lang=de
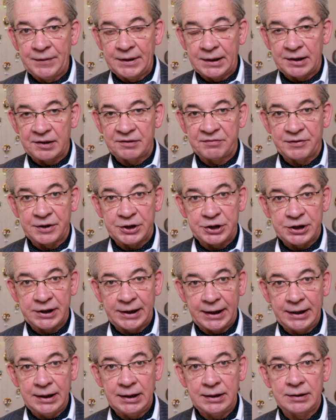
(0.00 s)
das
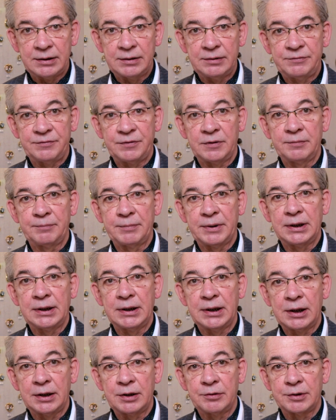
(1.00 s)
Verschenken von
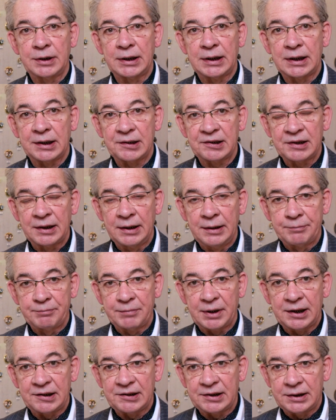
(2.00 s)
Bildern oder das
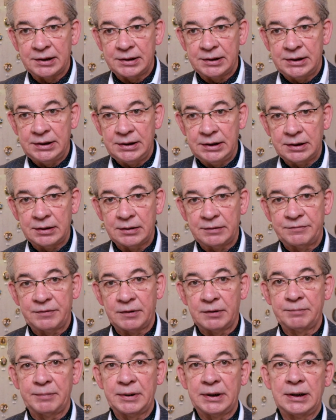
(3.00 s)
Präsentieren
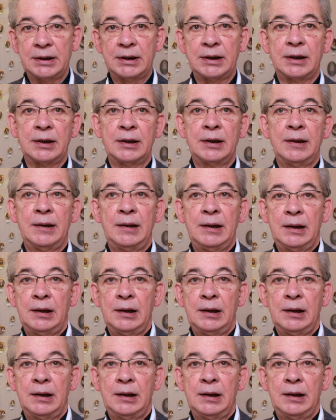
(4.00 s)
von Bildern,